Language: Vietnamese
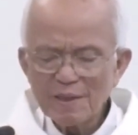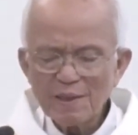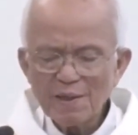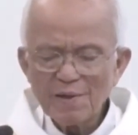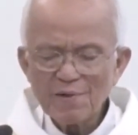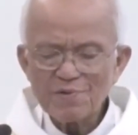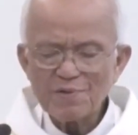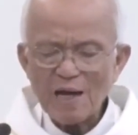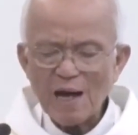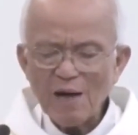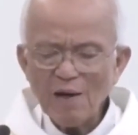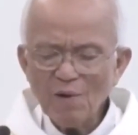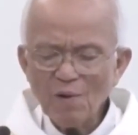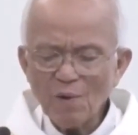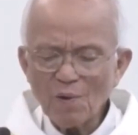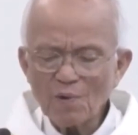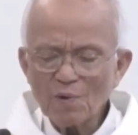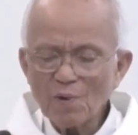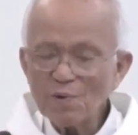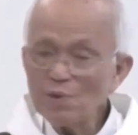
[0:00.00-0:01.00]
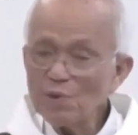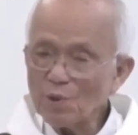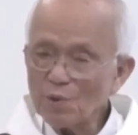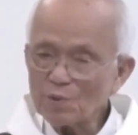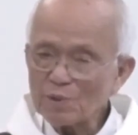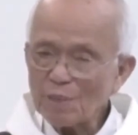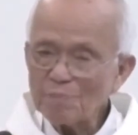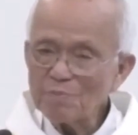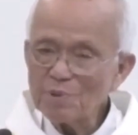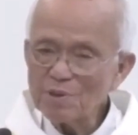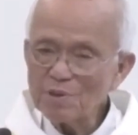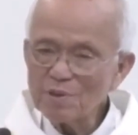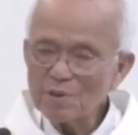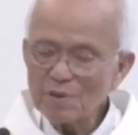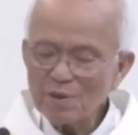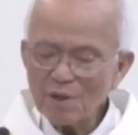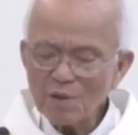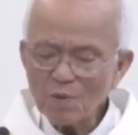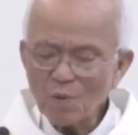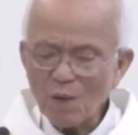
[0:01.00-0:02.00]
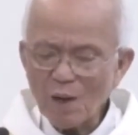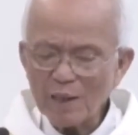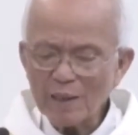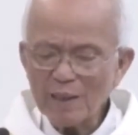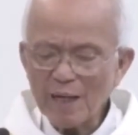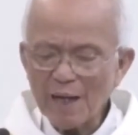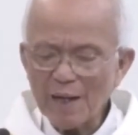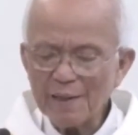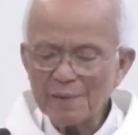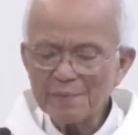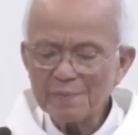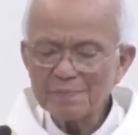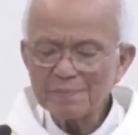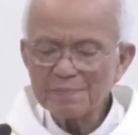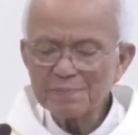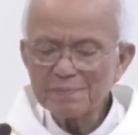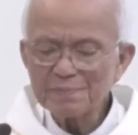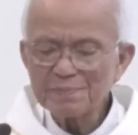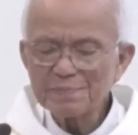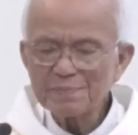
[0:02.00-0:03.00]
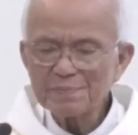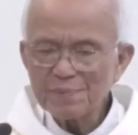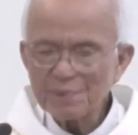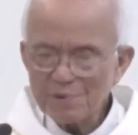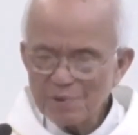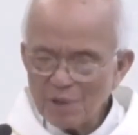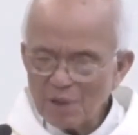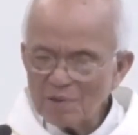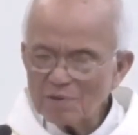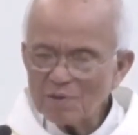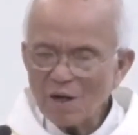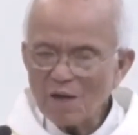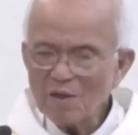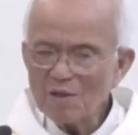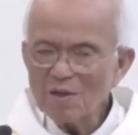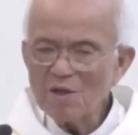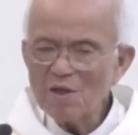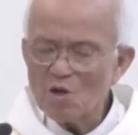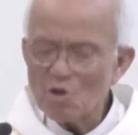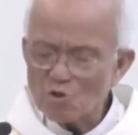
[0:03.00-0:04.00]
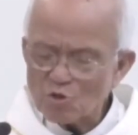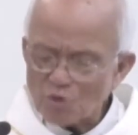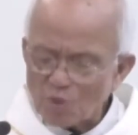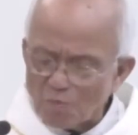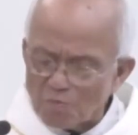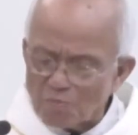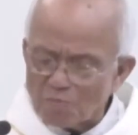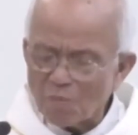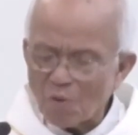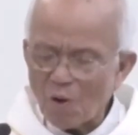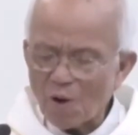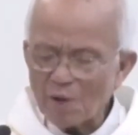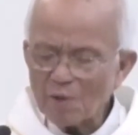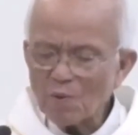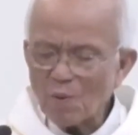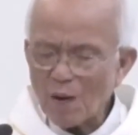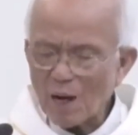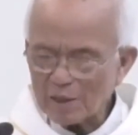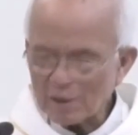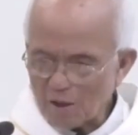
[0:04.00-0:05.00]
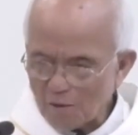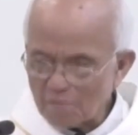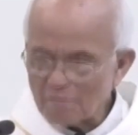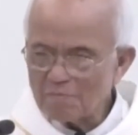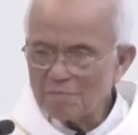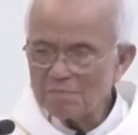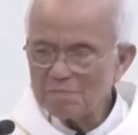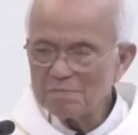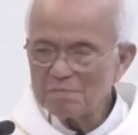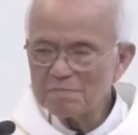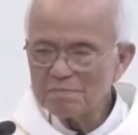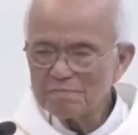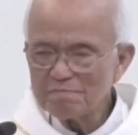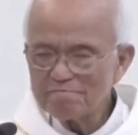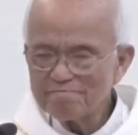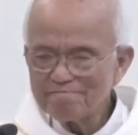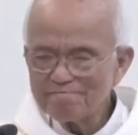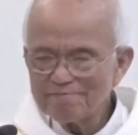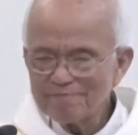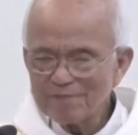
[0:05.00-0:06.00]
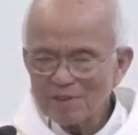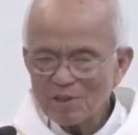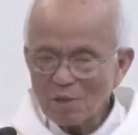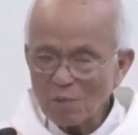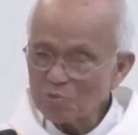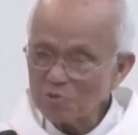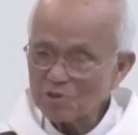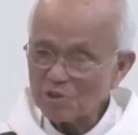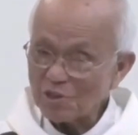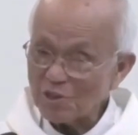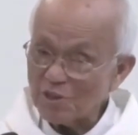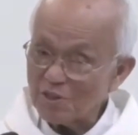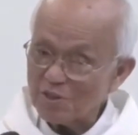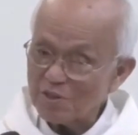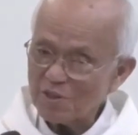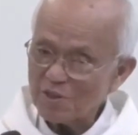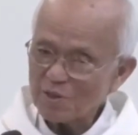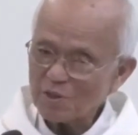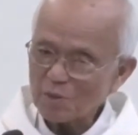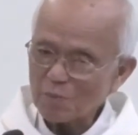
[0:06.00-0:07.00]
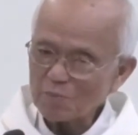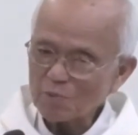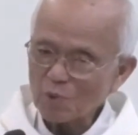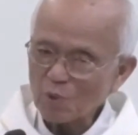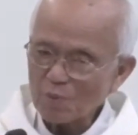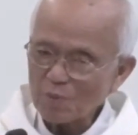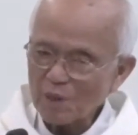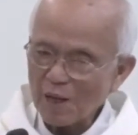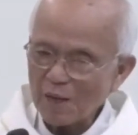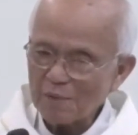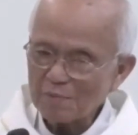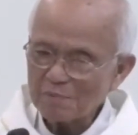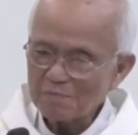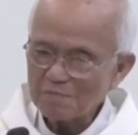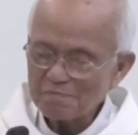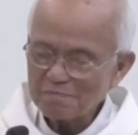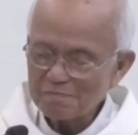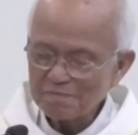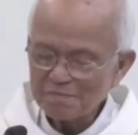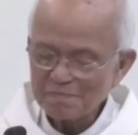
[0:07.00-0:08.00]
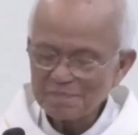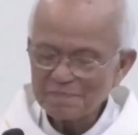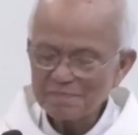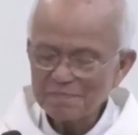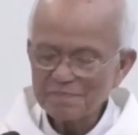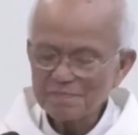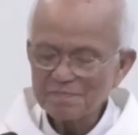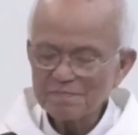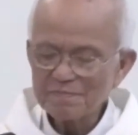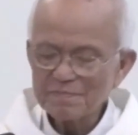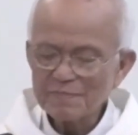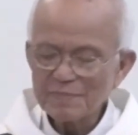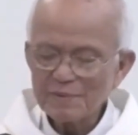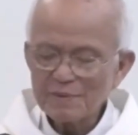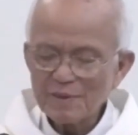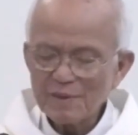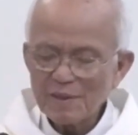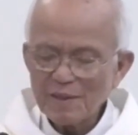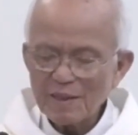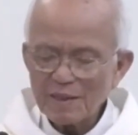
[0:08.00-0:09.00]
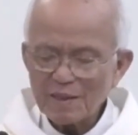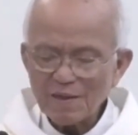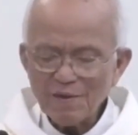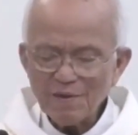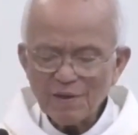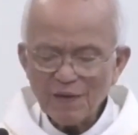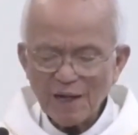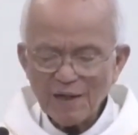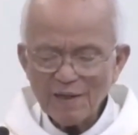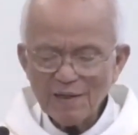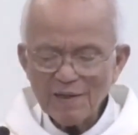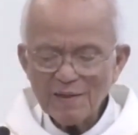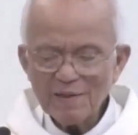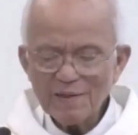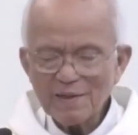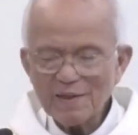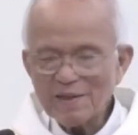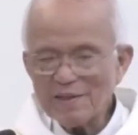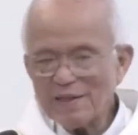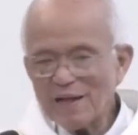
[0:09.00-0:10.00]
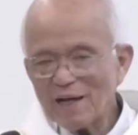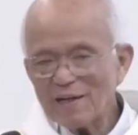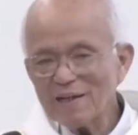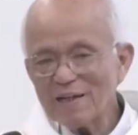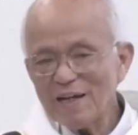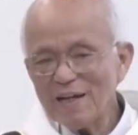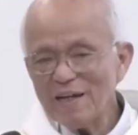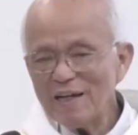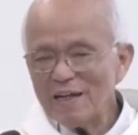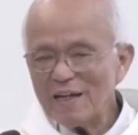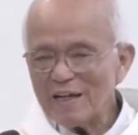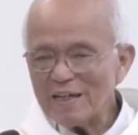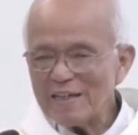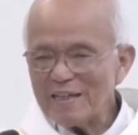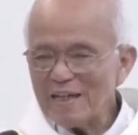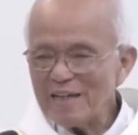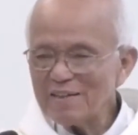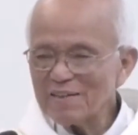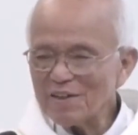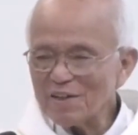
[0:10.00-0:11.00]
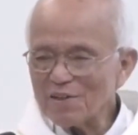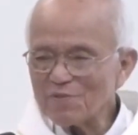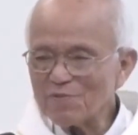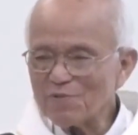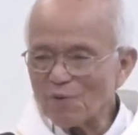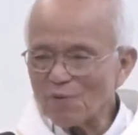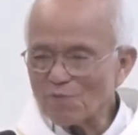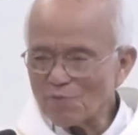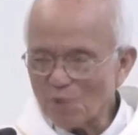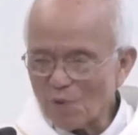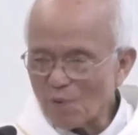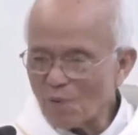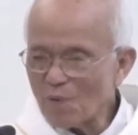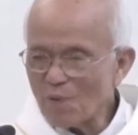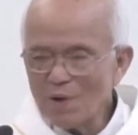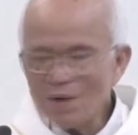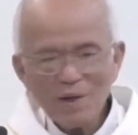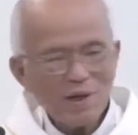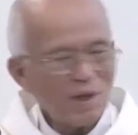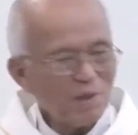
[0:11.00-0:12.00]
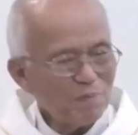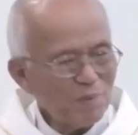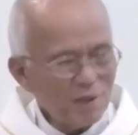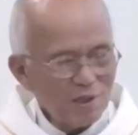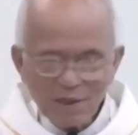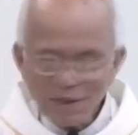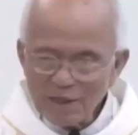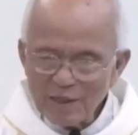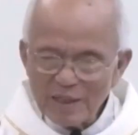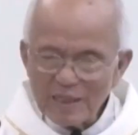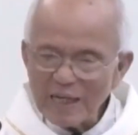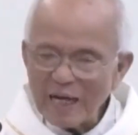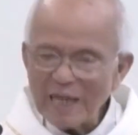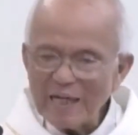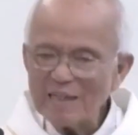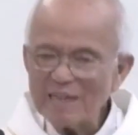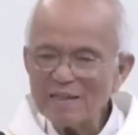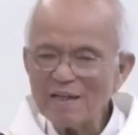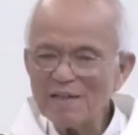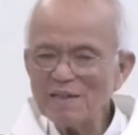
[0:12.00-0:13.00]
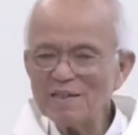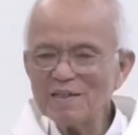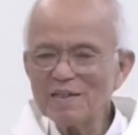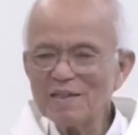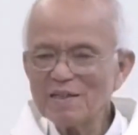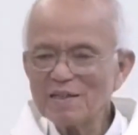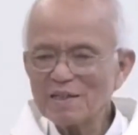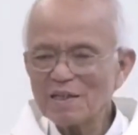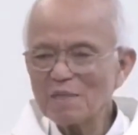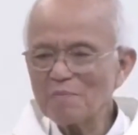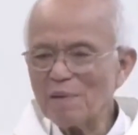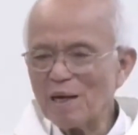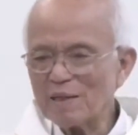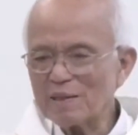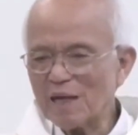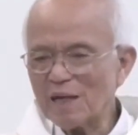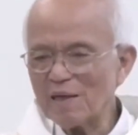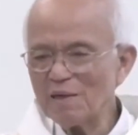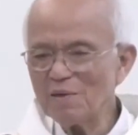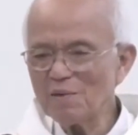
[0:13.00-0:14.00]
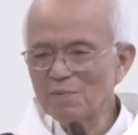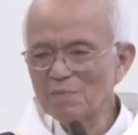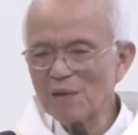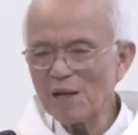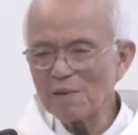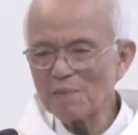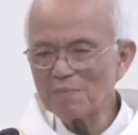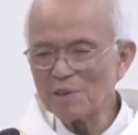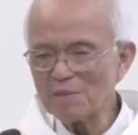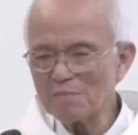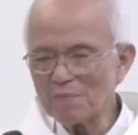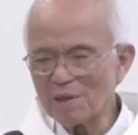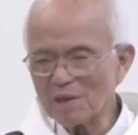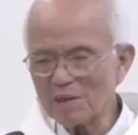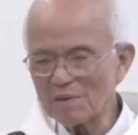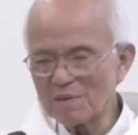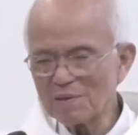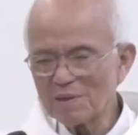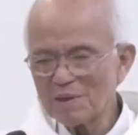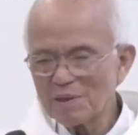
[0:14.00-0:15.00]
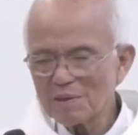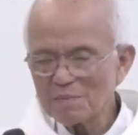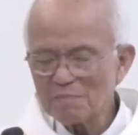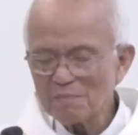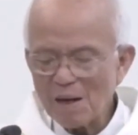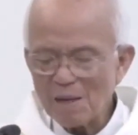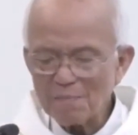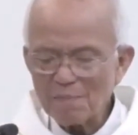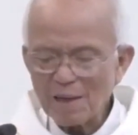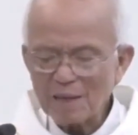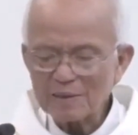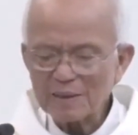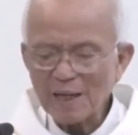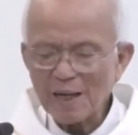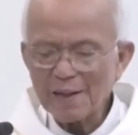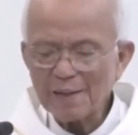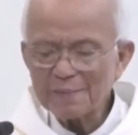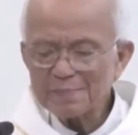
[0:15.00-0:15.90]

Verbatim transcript: xã hội có nhiều tấm gương rất quảng đại dấn thân trong mọi hoạt động không chỉ riêng trong tôn giáo kinh thánh thì nhắc đến danh từ phục vụ là mình nghĩ ngay đến cái bà thánh hôm nay mình mừng bà Marta